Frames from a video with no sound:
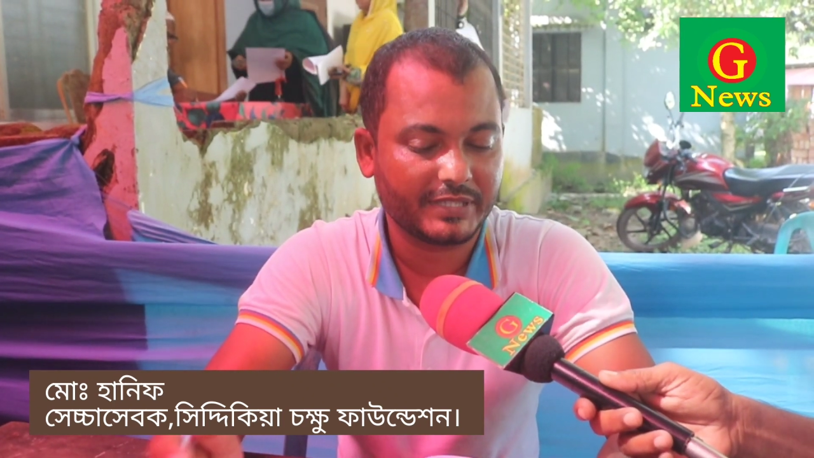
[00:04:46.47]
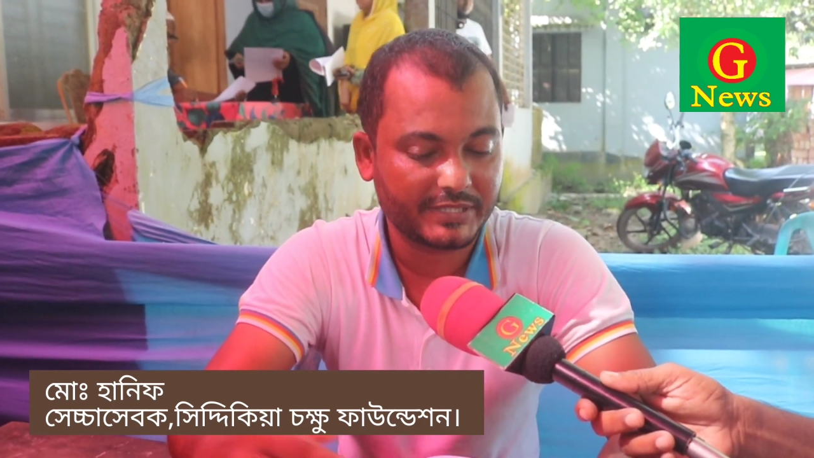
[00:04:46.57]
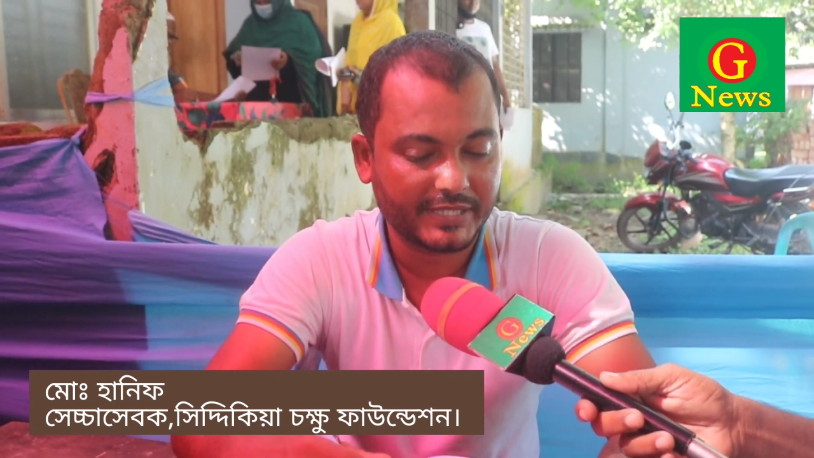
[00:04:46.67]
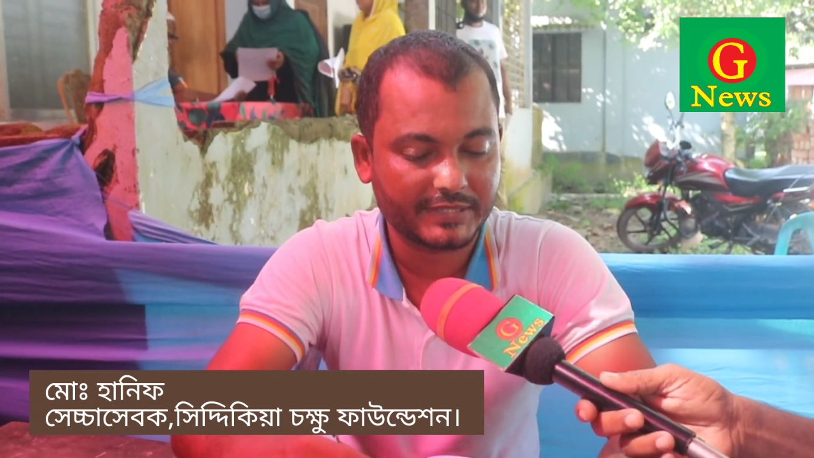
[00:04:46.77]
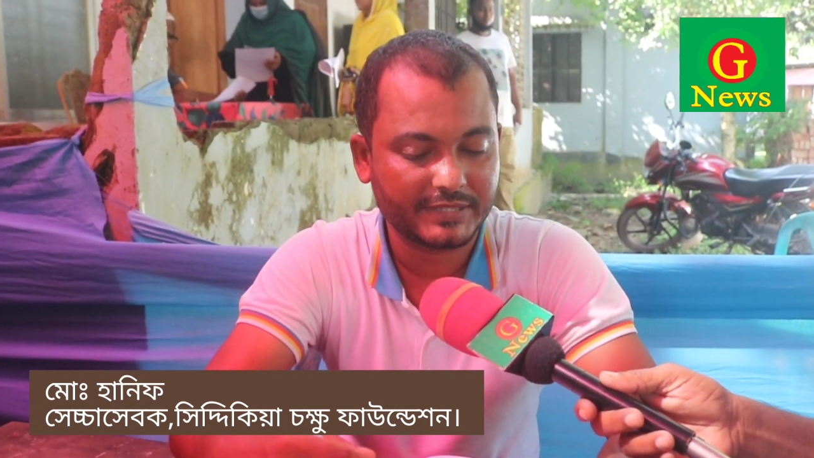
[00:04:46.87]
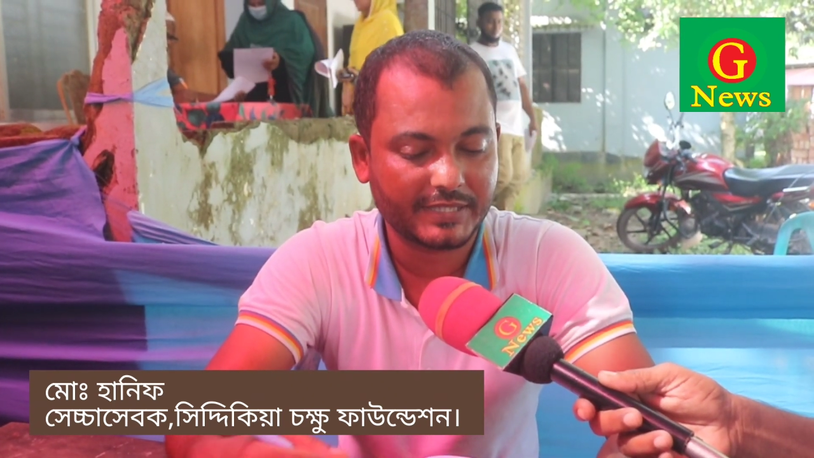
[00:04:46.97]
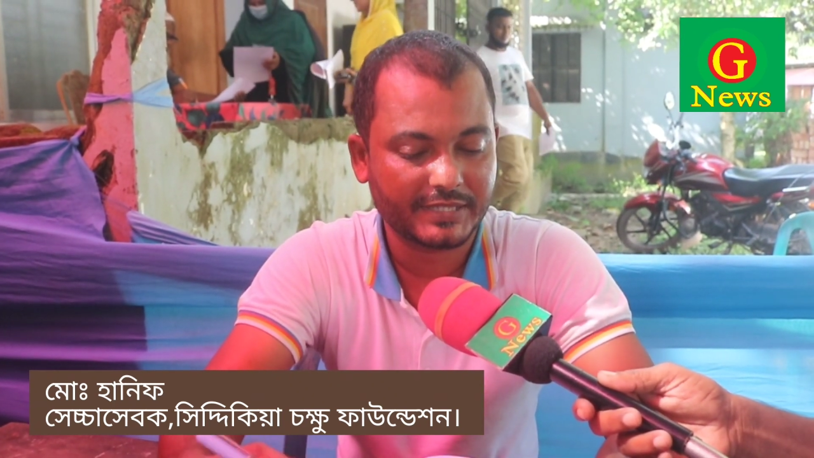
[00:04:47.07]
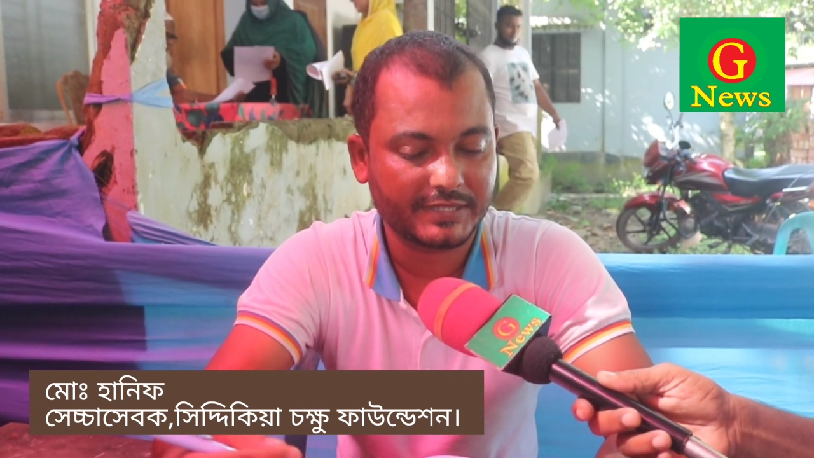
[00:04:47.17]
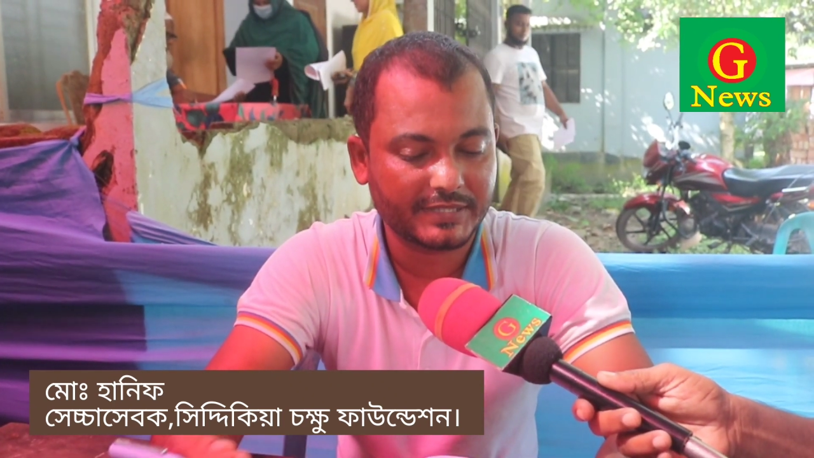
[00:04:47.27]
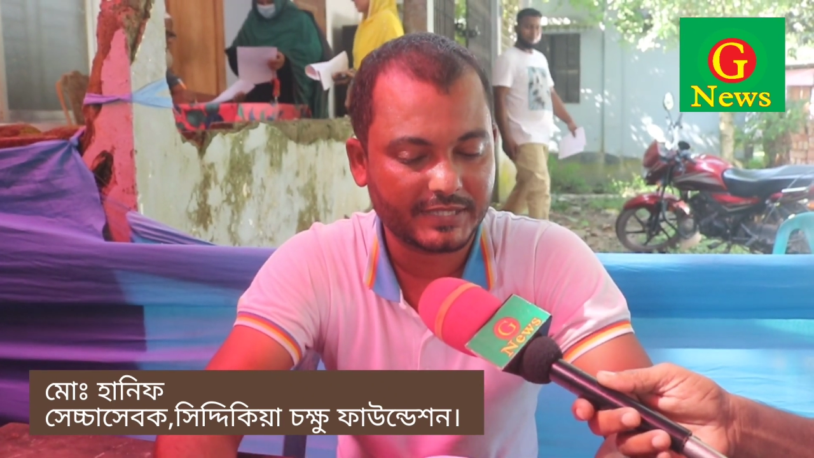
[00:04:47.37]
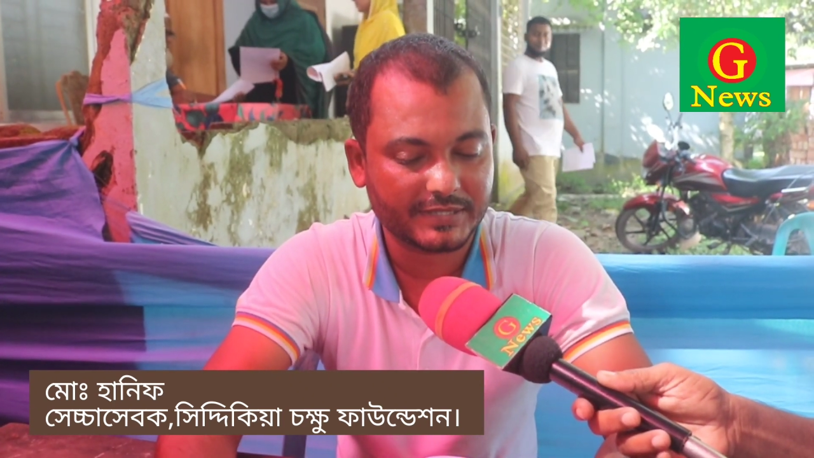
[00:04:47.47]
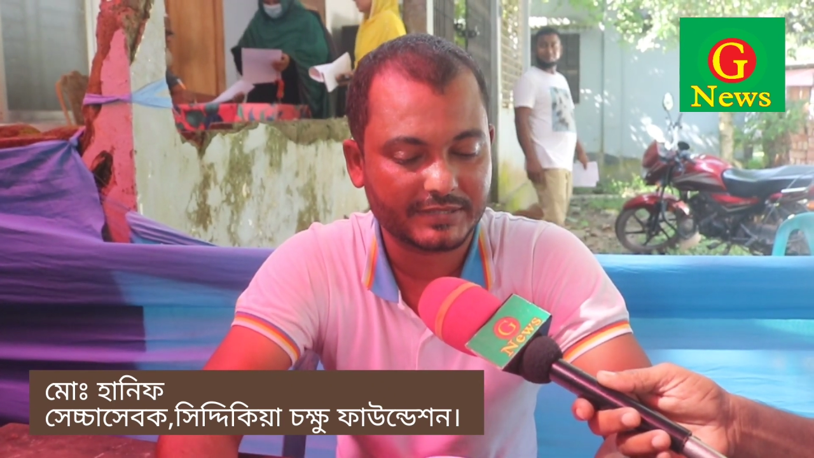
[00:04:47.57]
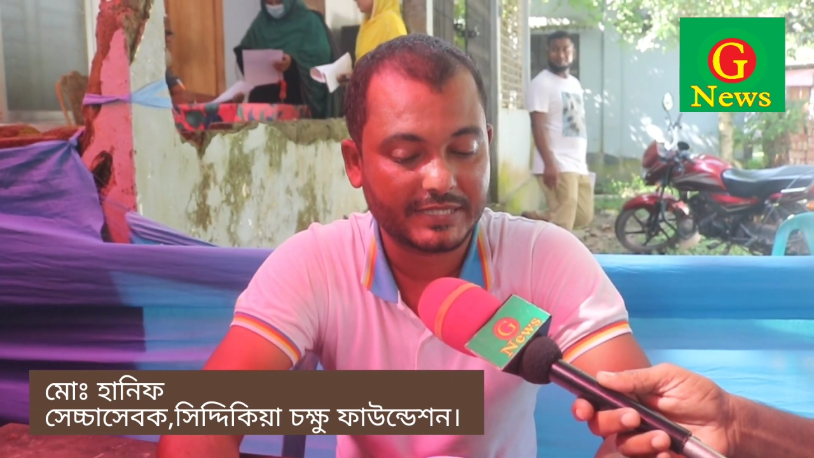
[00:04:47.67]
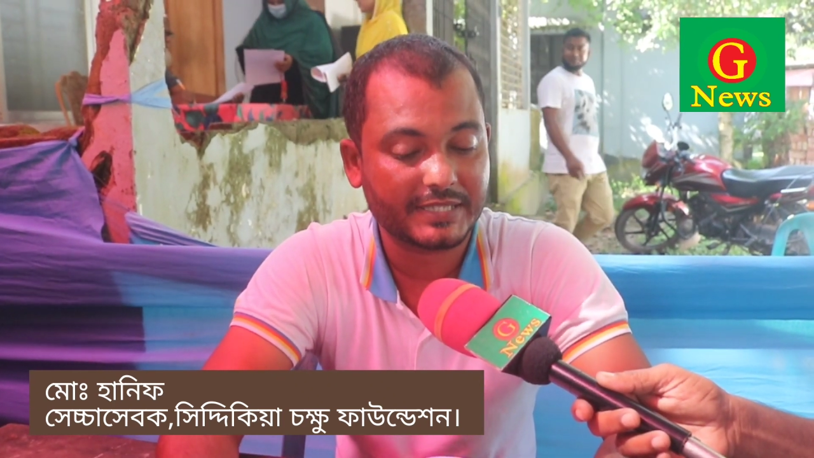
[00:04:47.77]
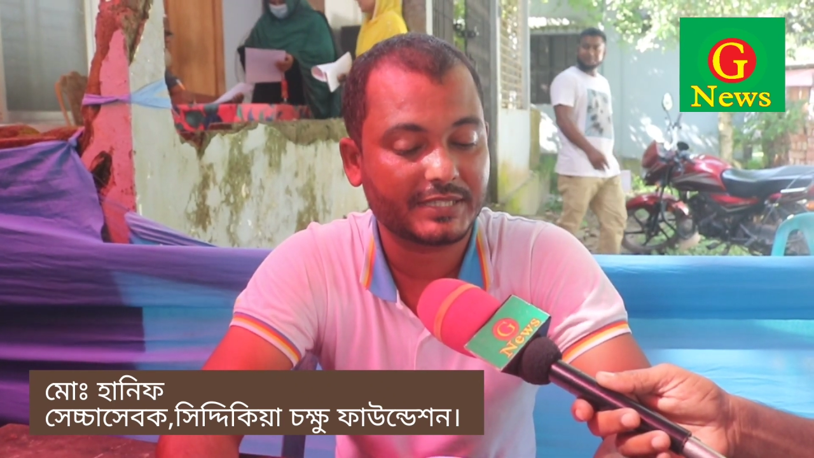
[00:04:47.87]
এই সেক্ষেত্রে দেখা যাচ্ছে আজকে
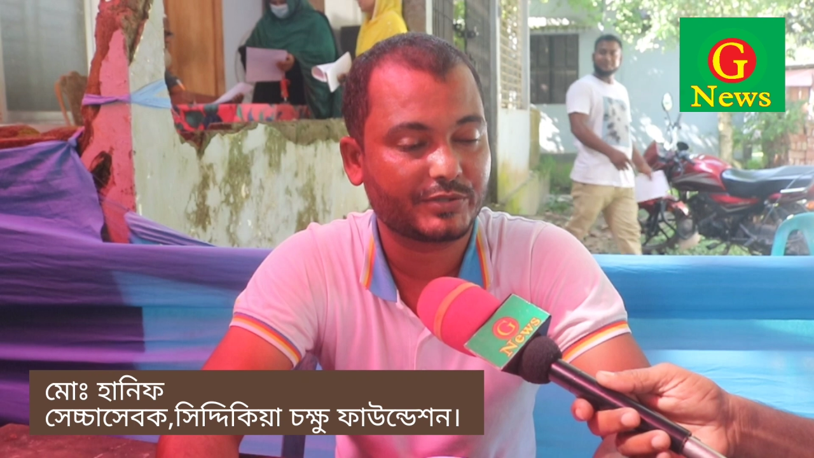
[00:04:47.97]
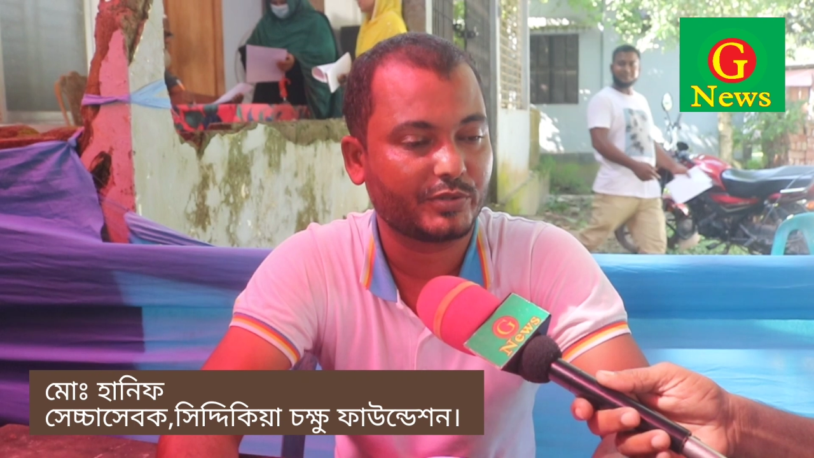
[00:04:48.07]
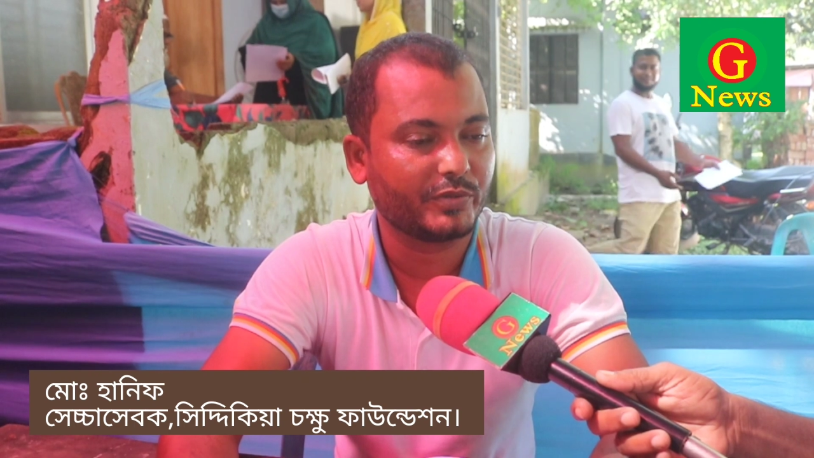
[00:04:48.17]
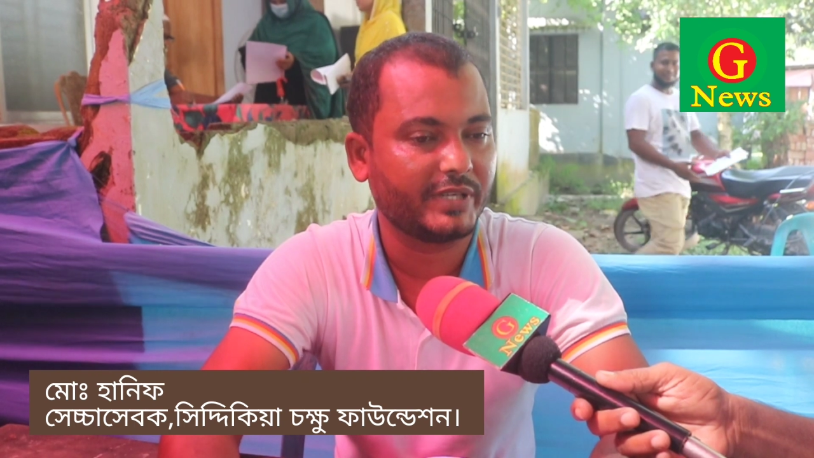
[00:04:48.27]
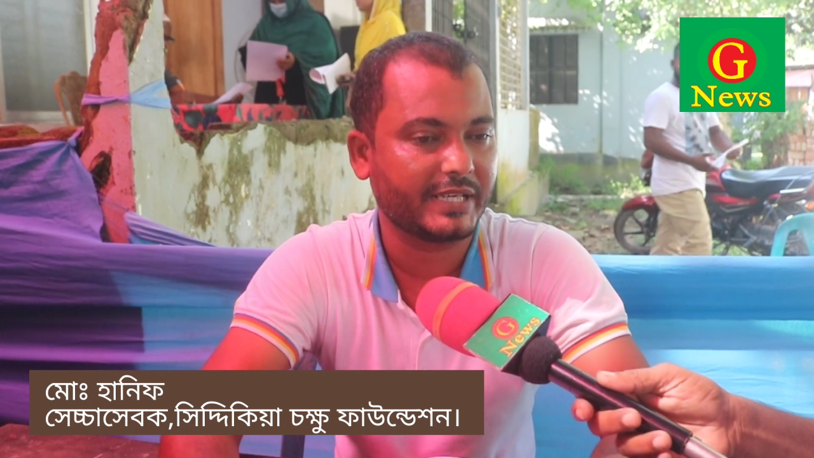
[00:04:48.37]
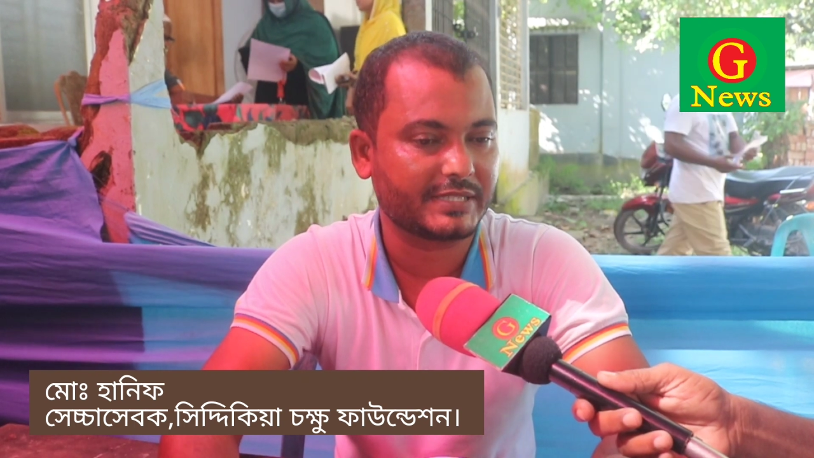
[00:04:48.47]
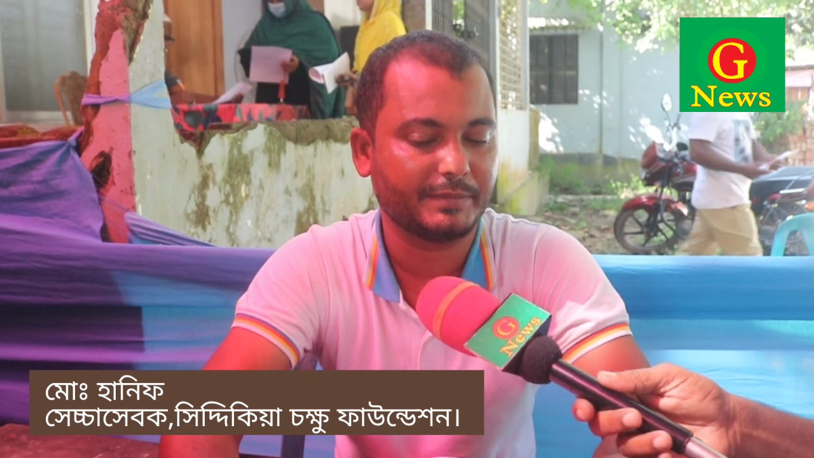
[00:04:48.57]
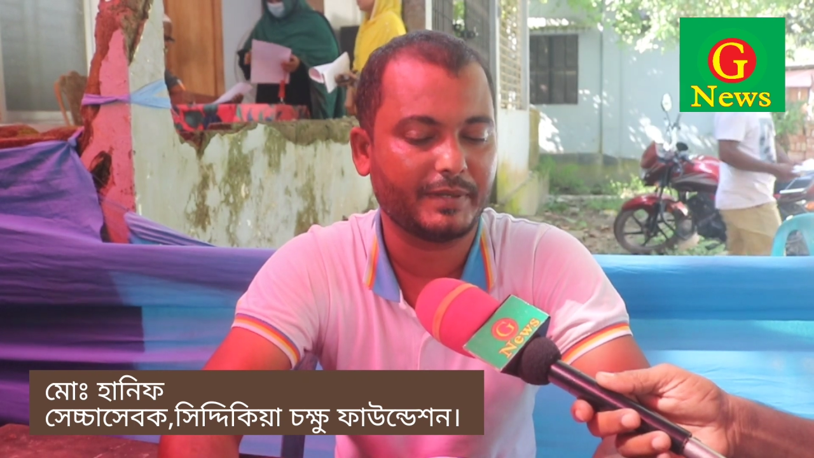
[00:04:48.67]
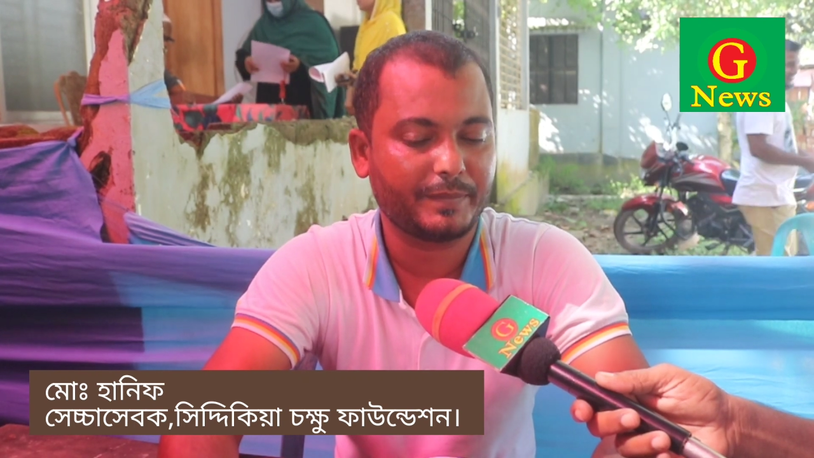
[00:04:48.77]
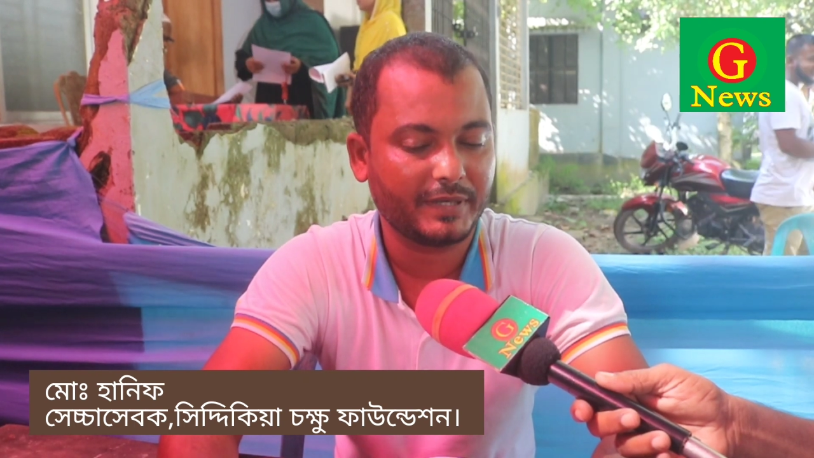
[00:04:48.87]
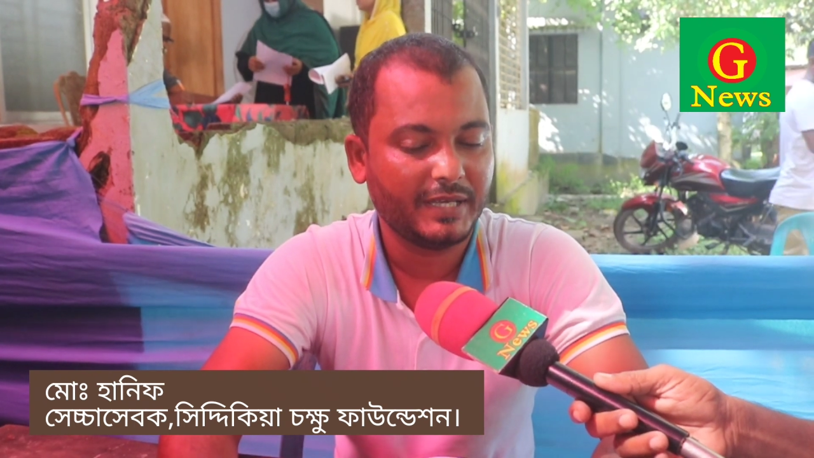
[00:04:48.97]
সাড়ে চারশো রুগী হয়ে গেছে বা